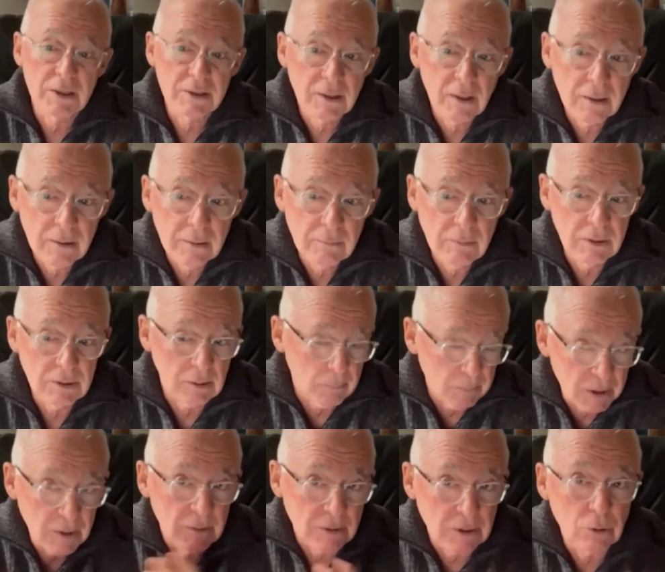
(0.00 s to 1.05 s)
Sare y
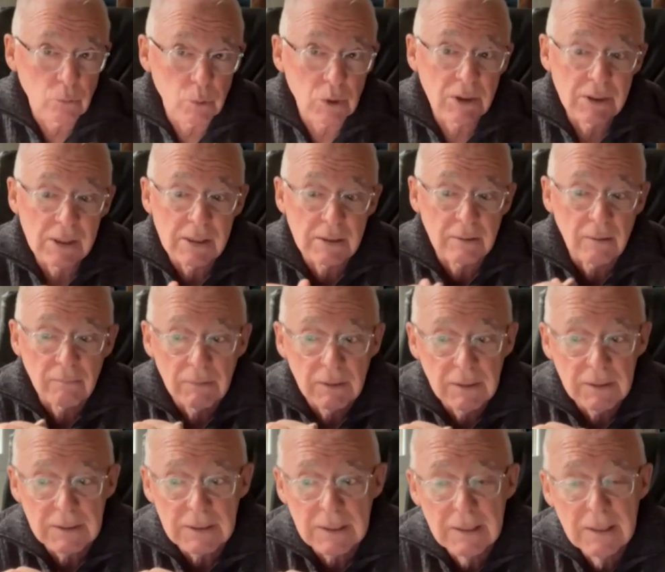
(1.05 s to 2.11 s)
también desde otras
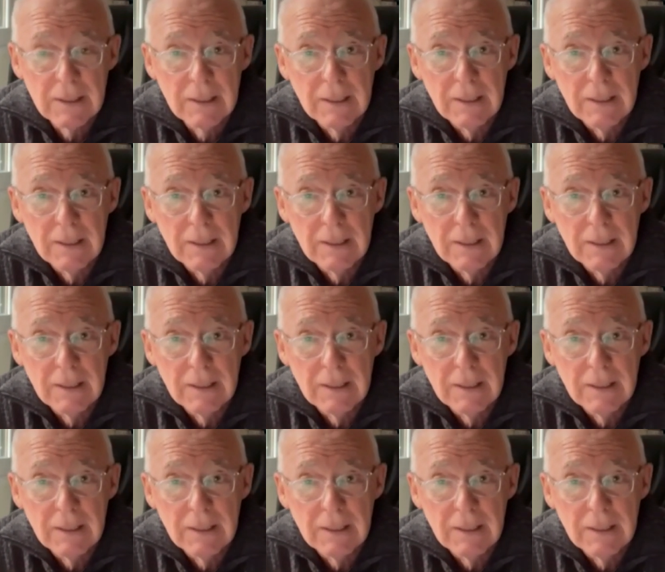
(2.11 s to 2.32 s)
instancias,